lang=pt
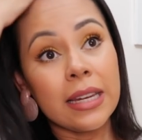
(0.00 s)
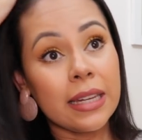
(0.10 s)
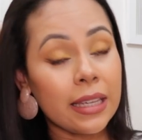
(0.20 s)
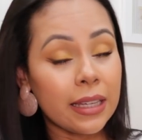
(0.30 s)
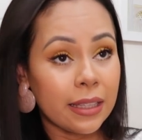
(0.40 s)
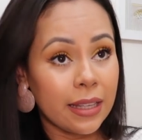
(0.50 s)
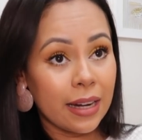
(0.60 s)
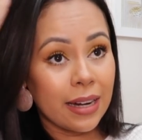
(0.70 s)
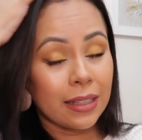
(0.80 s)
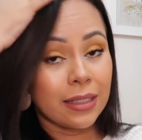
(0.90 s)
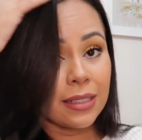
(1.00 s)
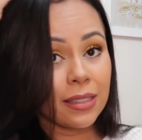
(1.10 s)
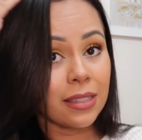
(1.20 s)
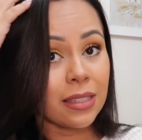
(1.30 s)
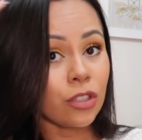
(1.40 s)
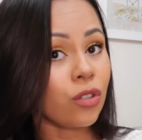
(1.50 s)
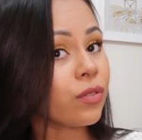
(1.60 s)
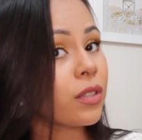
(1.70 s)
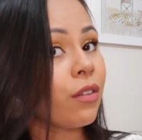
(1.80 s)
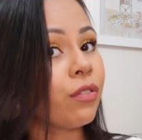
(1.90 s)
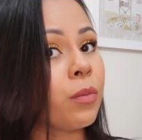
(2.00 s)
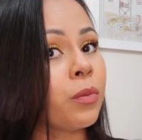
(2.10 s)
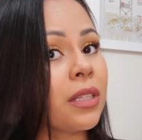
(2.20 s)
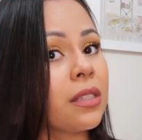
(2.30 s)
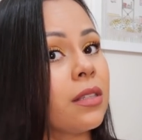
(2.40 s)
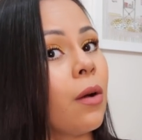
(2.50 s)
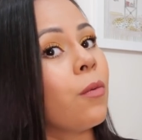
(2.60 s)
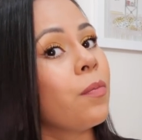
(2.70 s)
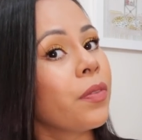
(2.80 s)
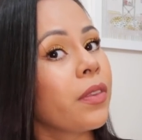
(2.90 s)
líquida, nada desses ativos na formulação.